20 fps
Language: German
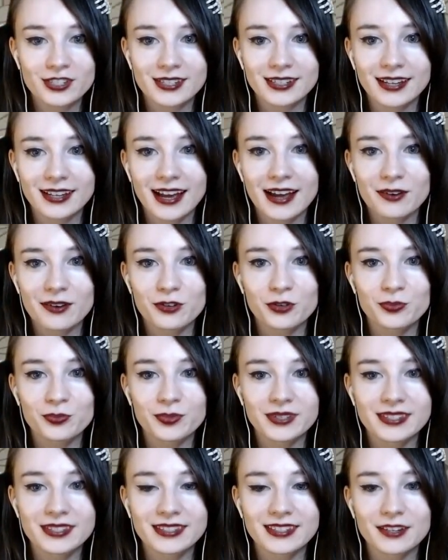sich gerade noch ein
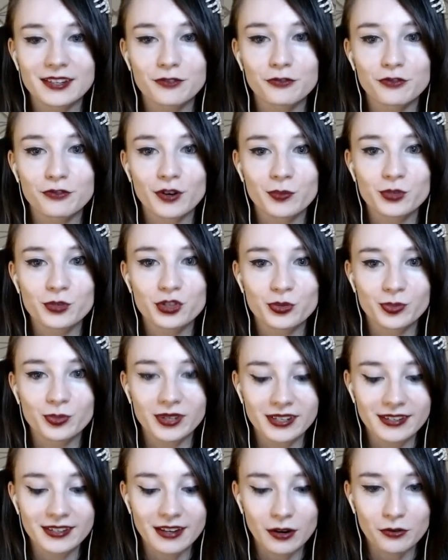bisschen vorm
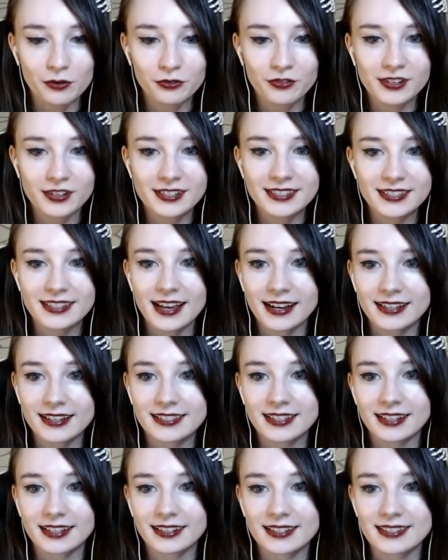Spind auf, weil sie
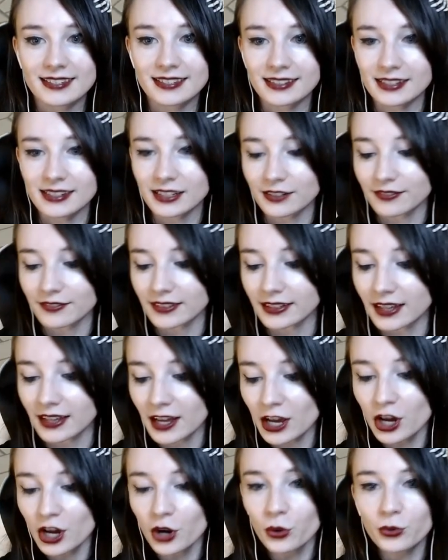Angst hat, dass sie irgendwie
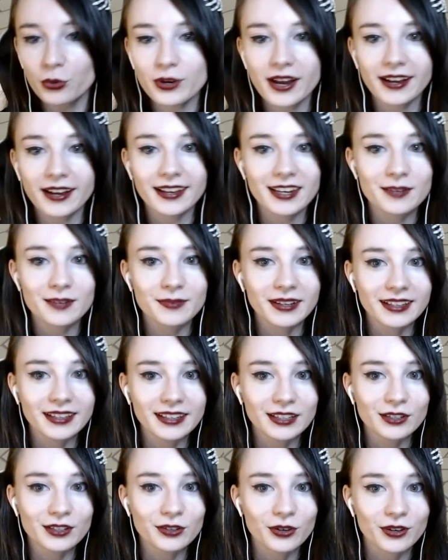unangenehm
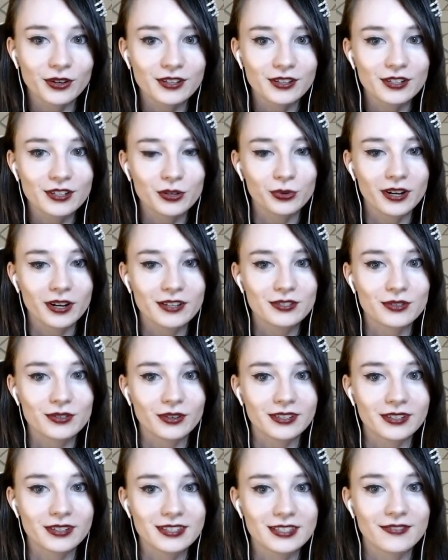riechen könnte oder
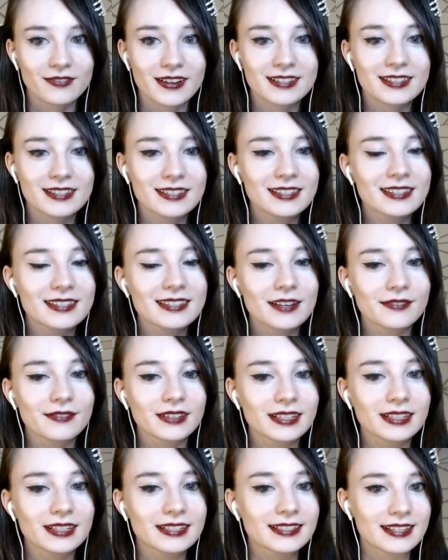sonst was. Es ist ja
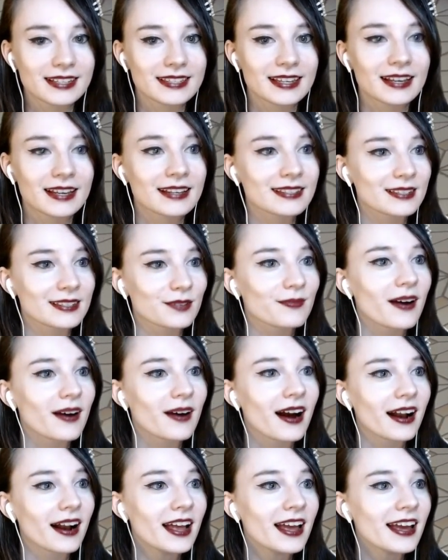wirklich das erste
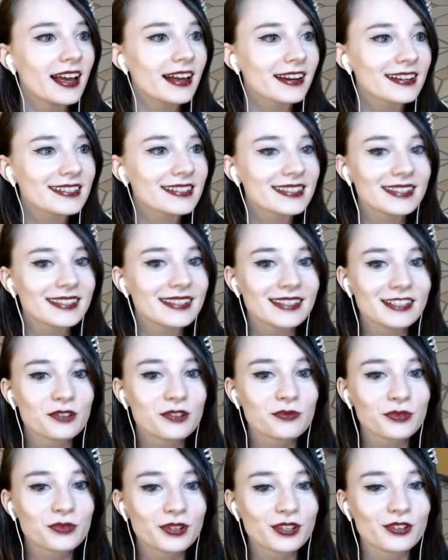Mal, dass sie
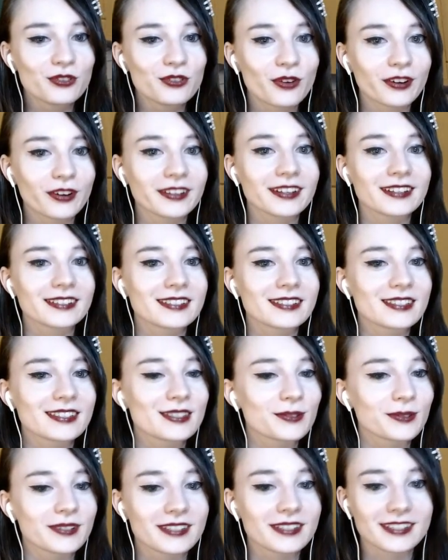irgendwo die Neue
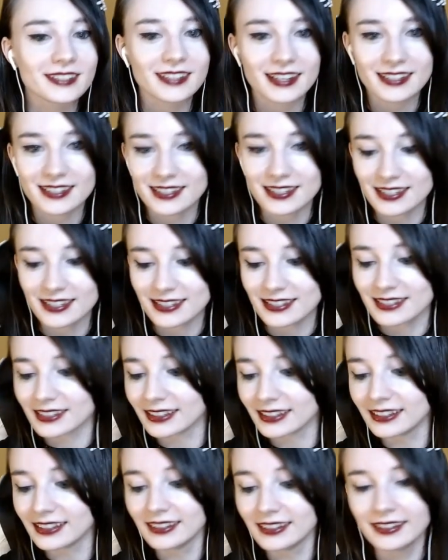ist und das ist
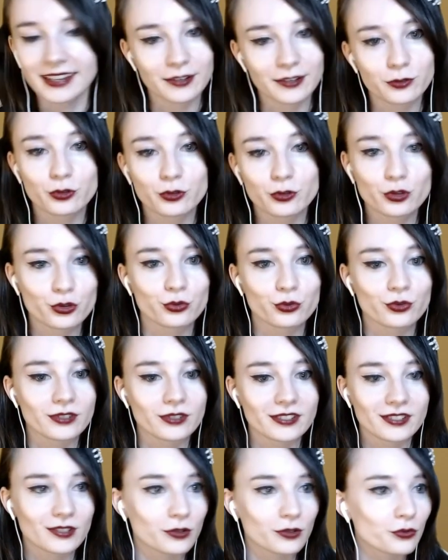nie ein
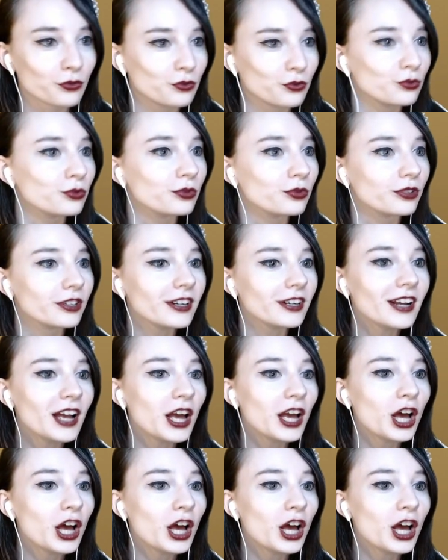schönes Gefühl.